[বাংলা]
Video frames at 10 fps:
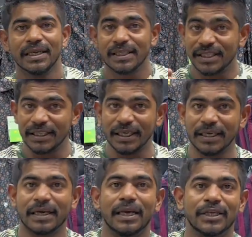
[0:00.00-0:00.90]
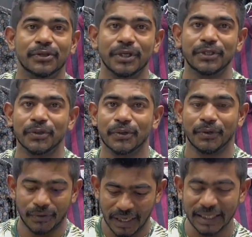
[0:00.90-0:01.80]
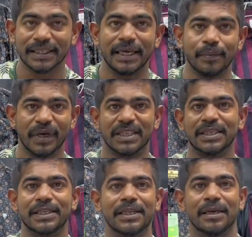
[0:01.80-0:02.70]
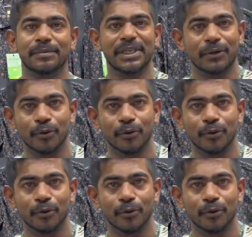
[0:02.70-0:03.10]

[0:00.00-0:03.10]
শীতের কালেকশনের জন্য আজকে এই প্রাইসটা দিয়ে দিলাম যে